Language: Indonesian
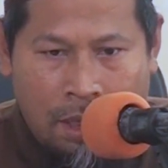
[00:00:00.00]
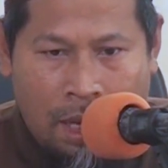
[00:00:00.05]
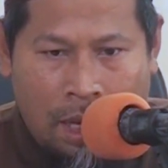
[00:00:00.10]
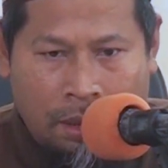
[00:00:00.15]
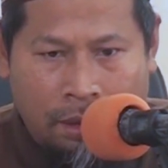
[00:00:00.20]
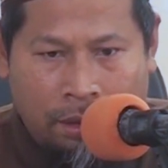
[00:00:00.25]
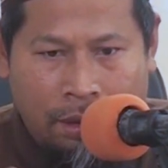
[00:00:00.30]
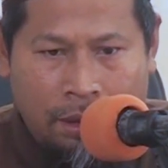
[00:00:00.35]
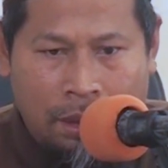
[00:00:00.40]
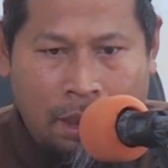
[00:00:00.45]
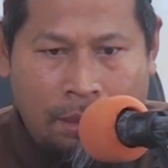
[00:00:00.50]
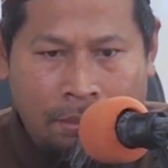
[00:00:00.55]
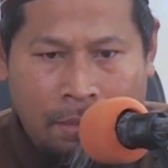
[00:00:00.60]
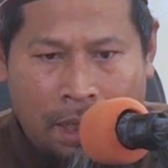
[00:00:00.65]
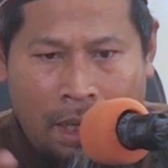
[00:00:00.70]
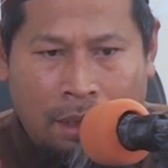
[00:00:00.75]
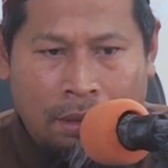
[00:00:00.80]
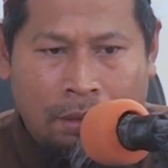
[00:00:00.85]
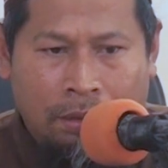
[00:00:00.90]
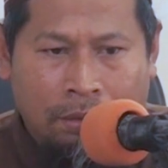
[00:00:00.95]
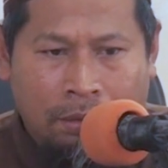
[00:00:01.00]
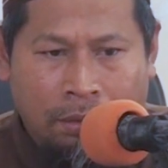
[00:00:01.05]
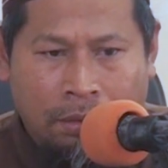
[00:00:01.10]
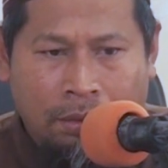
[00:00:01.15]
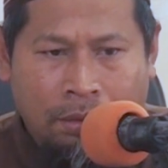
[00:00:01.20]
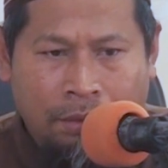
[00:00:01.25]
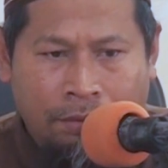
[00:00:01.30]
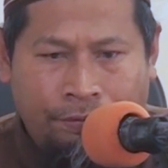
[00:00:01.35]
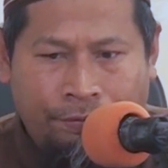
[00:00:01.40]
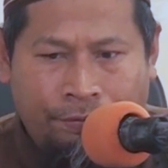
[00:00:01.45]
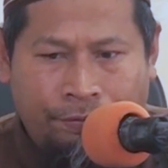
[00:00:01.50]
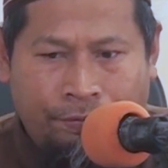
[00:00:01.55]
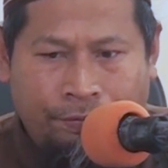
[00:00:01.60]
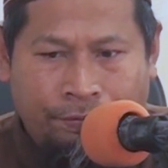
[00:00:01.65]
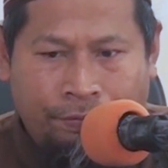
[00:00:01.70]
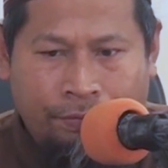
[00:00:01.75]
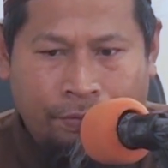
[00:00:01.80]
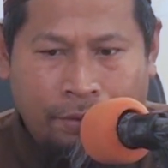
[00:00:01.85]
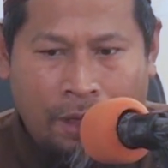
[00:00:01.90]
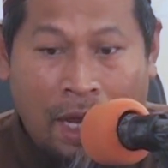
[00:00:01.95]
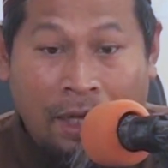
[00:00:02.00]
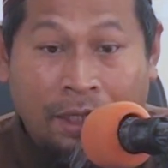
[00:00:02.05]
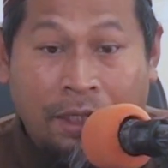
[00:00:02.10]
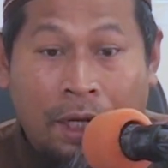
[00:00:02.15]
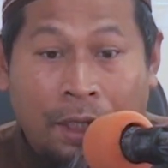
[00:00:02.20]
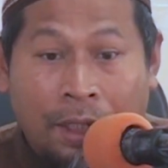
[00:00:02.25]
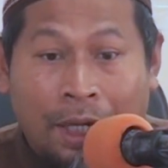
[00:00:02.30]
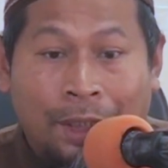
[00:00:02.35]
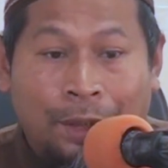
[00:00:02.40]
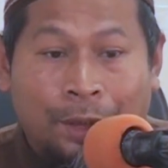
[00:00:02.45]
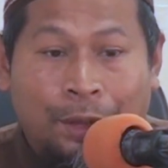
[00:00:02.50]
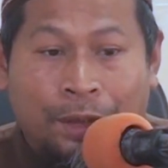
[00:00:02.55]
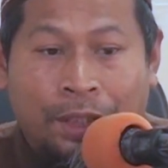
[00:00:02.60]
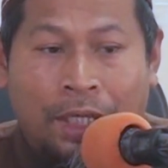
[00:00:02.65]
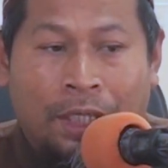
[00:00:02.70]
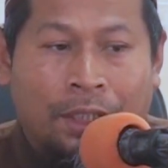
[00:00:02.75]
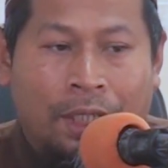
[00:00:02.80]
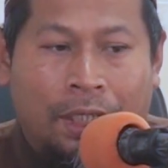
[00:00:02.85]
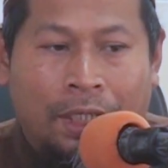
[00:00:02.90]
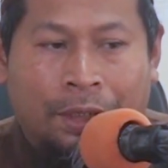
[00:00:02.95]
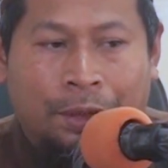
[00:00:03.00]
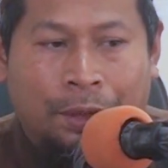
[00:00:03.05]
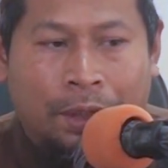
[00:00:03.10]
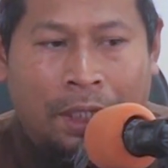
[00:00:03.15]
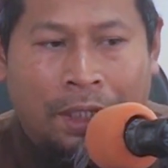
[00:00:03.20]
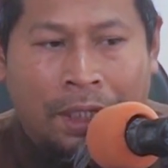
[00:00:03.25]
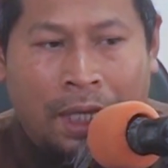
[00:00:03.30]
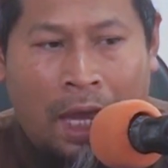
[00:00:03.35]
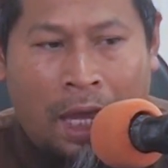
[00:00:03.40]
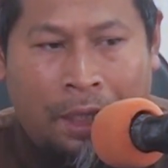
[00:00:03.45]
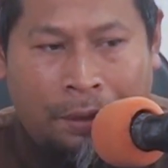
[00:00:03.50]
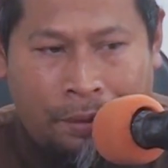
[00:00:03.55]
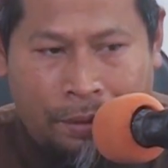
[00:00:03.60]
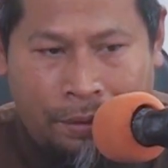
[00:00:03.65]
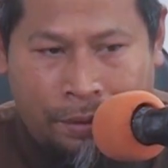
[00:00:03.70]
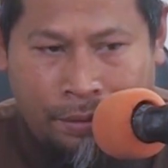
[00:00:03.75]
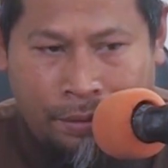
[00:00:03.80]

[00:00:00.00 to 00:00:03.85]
artinya ma'ruf ada nasnya dari syariat